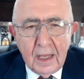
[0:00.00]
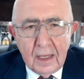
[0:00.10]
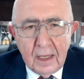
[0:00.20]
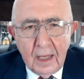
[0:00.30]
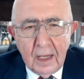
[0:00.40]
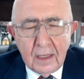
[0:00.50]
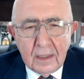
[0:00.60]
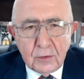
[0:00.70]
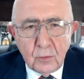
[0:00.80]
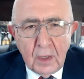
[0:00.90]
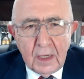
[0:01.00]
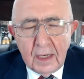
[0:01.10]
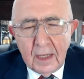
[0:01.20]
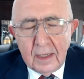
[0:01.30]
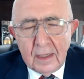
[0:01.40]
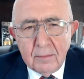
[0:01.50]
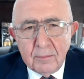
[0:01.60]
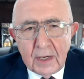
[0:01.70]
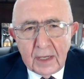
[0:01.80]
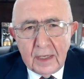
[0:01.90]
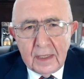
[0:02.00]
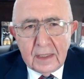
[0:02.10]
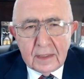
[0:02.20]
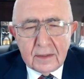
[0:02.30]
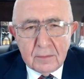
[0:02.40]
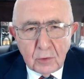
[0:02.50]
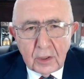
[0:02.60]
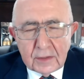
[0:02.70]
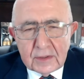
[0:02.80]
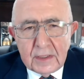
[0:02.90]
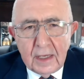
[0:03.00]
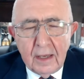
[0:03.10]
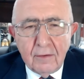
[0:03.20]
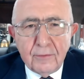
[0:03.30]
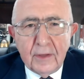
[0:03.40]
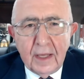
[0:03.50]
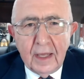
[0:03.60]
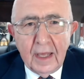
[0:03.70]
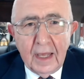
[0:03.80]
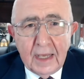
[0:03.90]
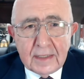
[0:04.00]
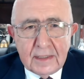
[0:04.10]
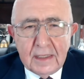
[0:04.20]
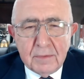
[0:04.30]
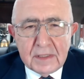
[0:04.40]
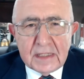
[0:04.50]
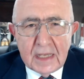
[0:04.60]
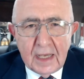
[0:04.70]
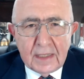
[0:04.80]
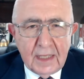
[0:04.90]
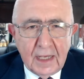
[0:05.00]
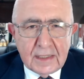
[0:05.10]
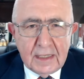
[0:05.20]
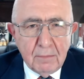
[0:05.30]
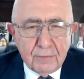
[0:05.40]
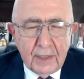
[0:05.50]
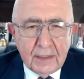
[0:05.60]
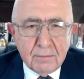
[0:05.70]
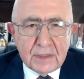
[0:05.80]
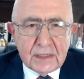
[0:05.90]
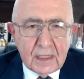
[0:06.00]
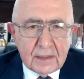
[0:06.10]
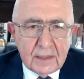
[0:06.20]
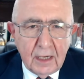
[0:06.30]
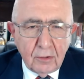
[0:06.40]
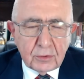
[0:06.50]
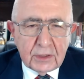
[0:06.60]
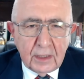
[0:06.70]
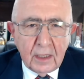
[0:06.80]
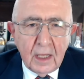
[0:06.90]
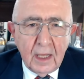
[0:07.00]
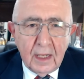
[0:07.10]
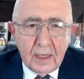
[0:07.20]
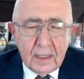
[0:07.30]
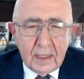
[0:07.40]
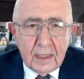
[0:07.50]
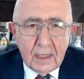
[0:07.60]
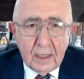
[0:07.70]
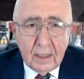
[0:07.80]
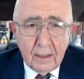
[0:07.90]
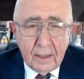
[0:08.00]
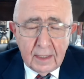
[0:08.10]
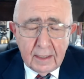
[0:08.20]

آه، الدول الليبراليه الديمقراطيه فهذه بالذات هذه المفاهيم بالذات هي عرضه آه،